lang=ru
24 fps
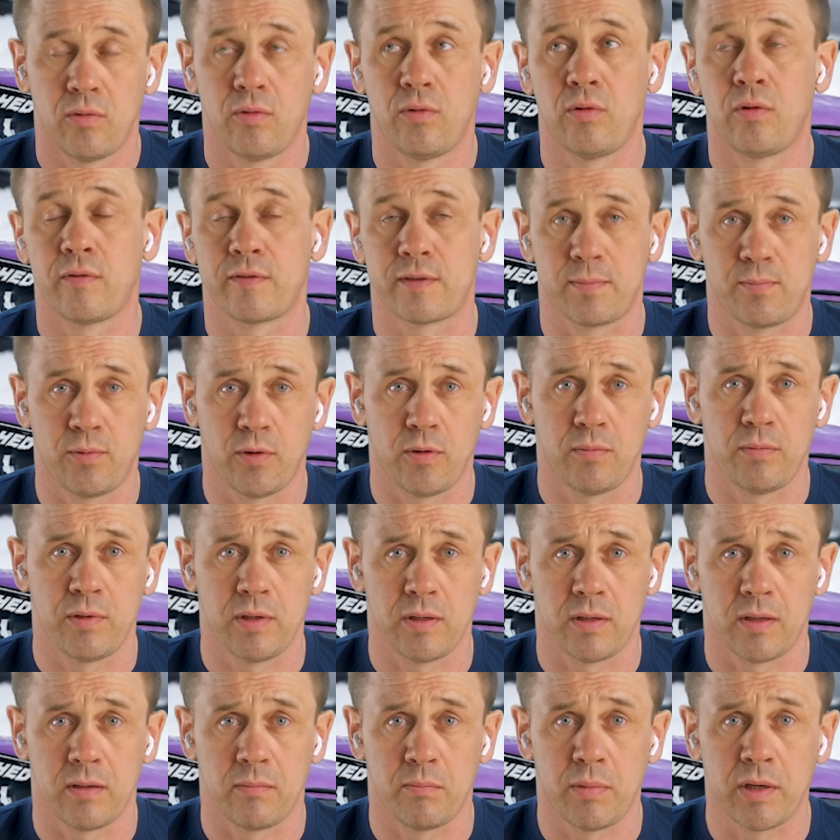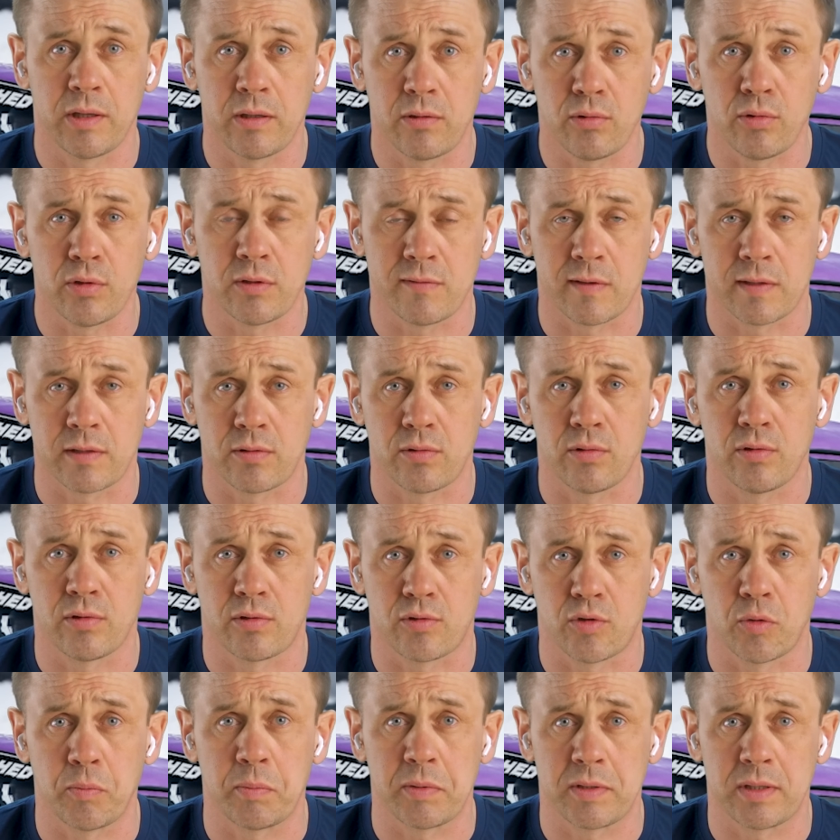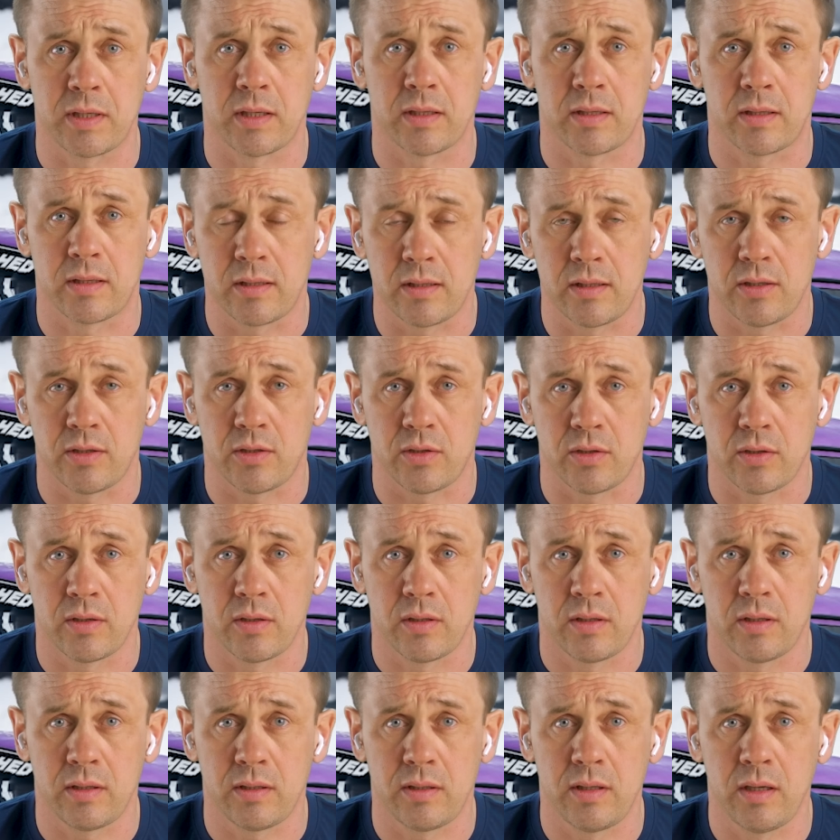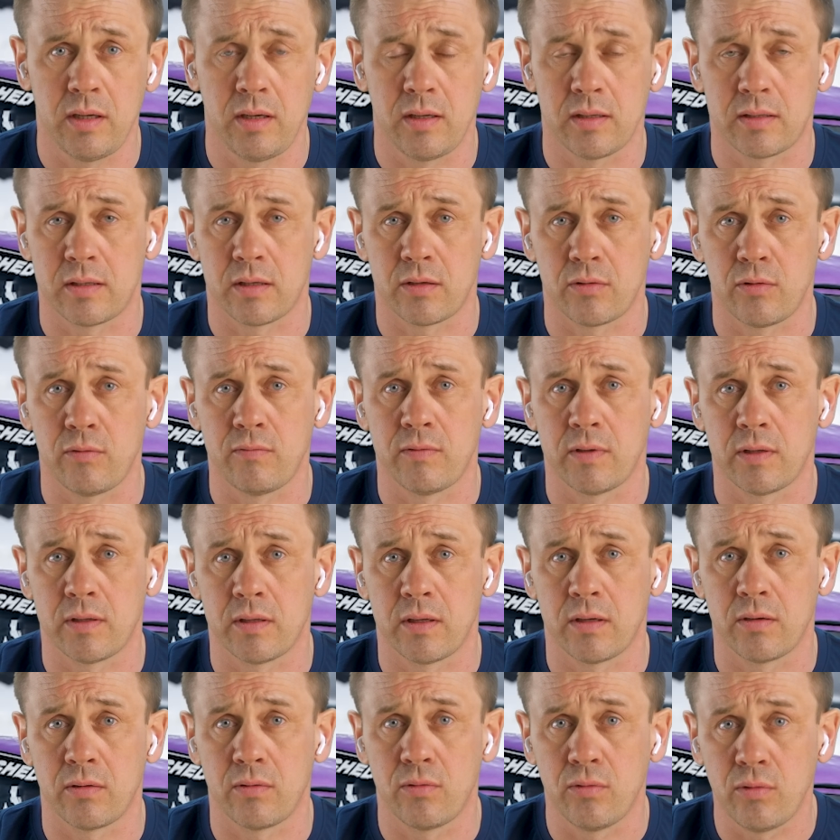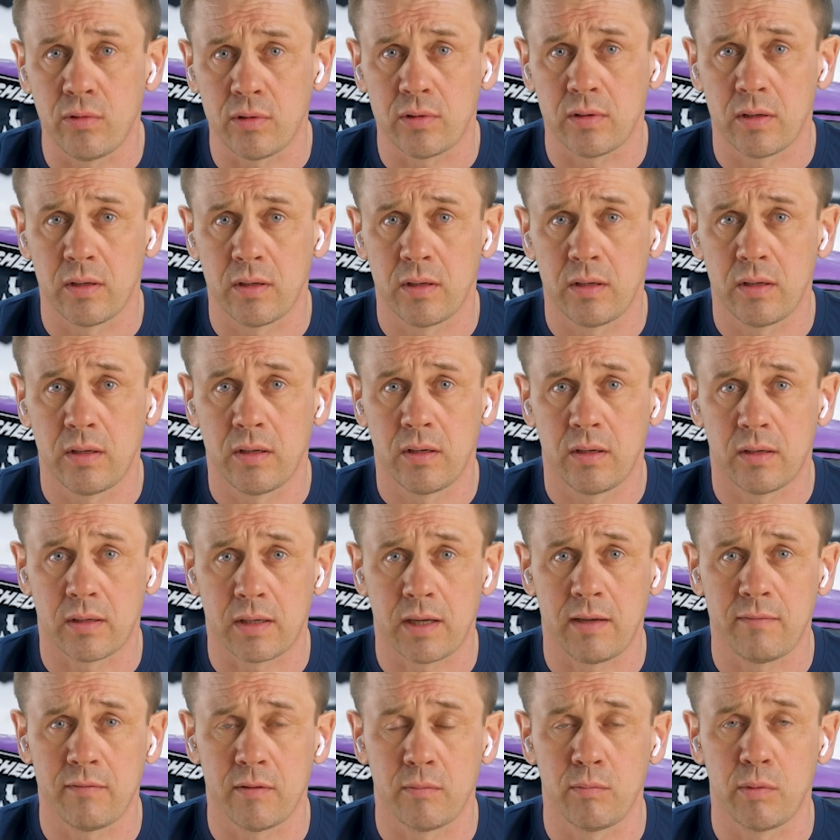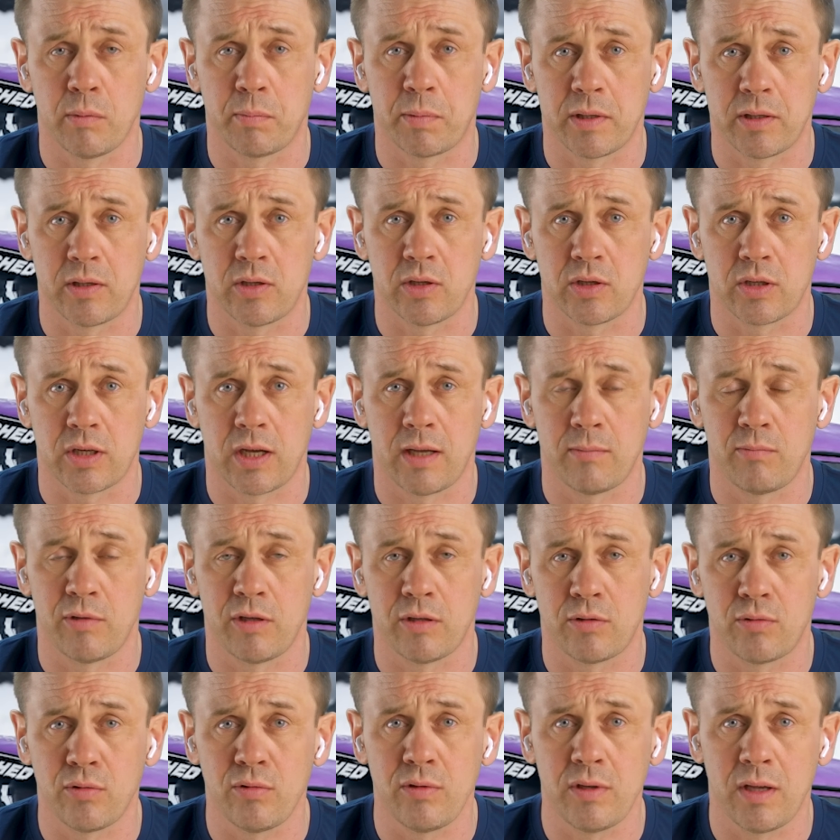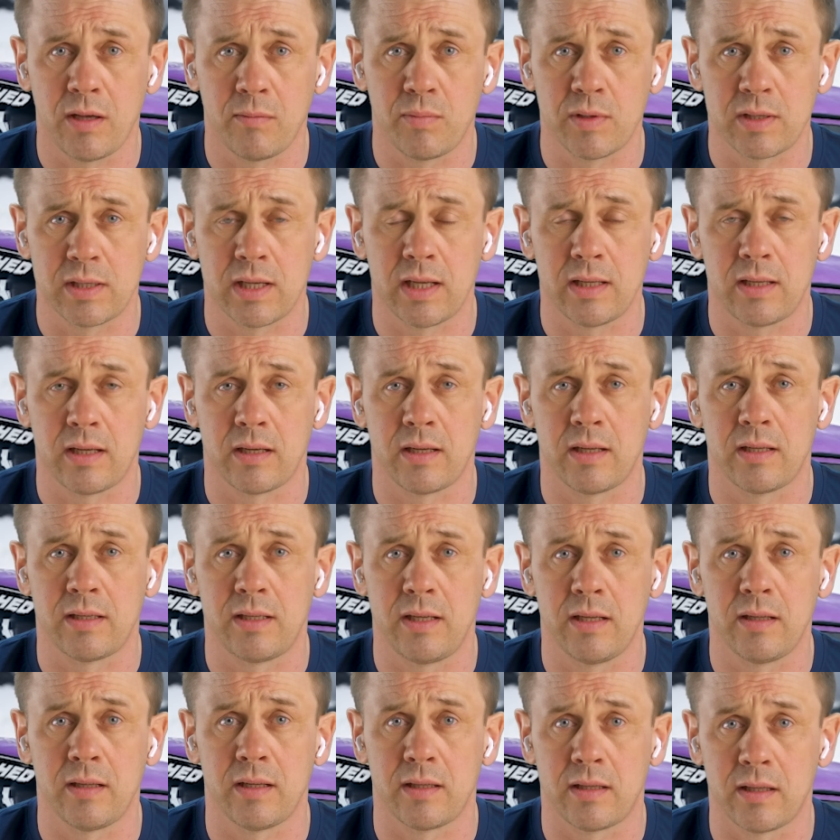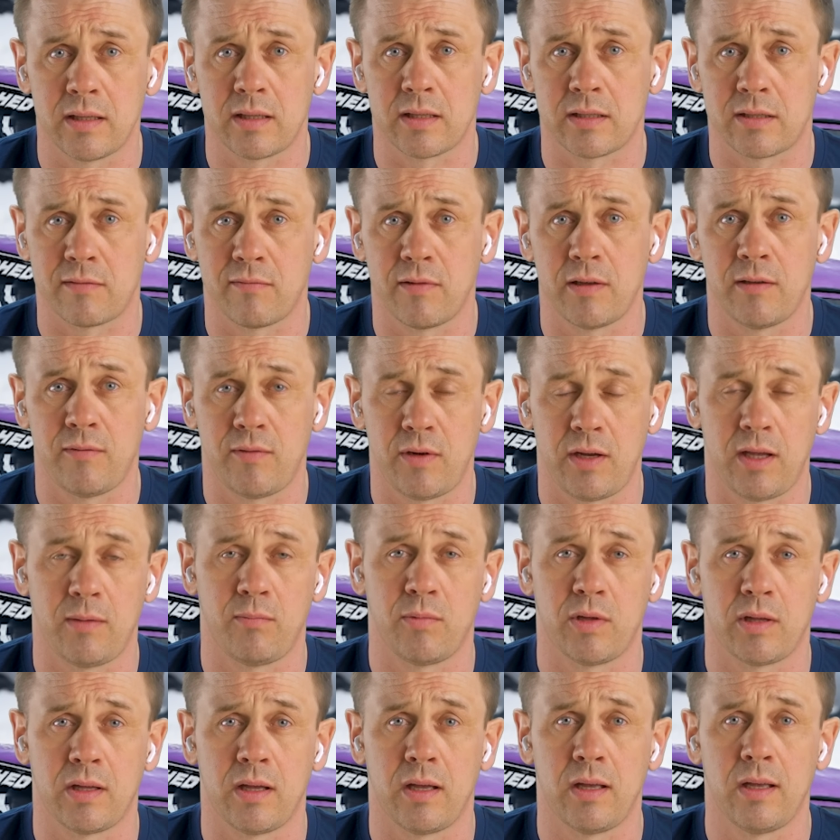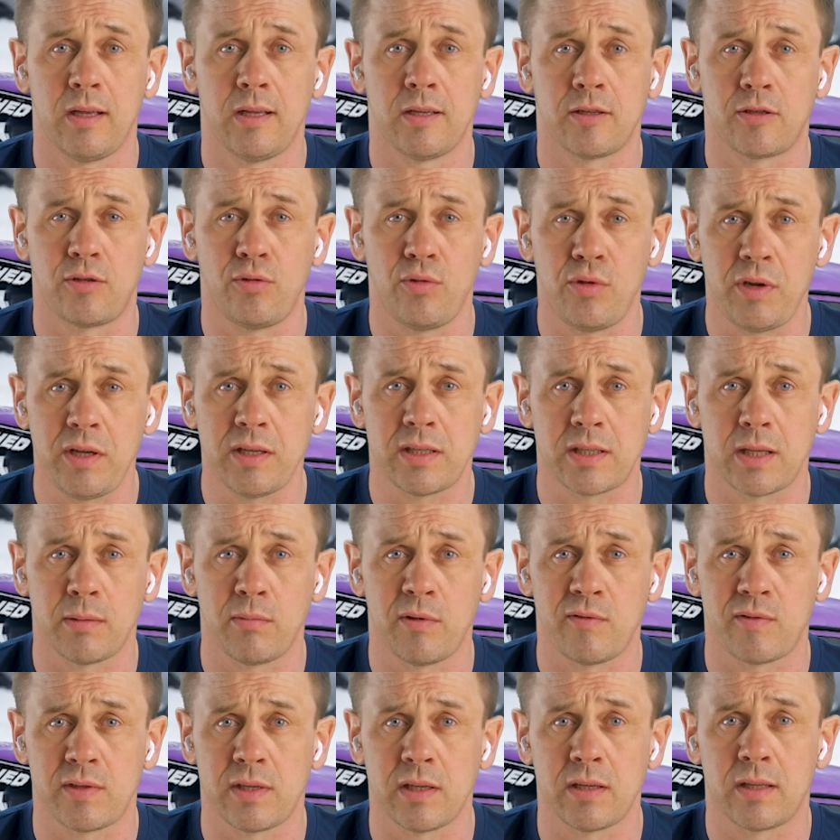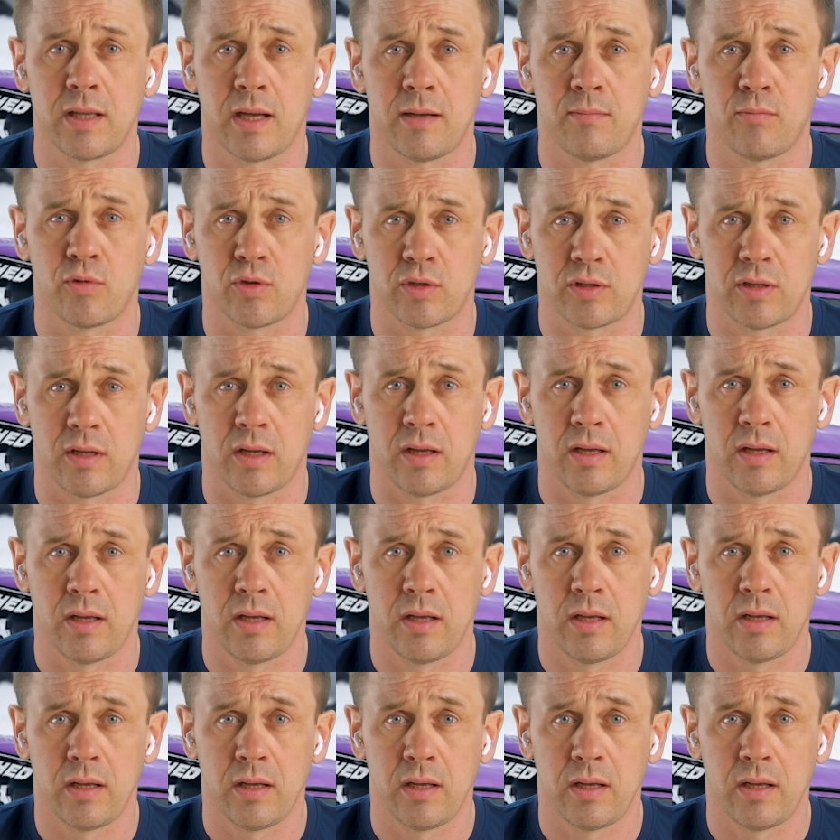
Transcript: О, вспомнила. Банкротство стоит 150 тысяч и делится ровно на год равными и платежами. И то не обязательно делать это своевременно. С юристами всегда можно... Было.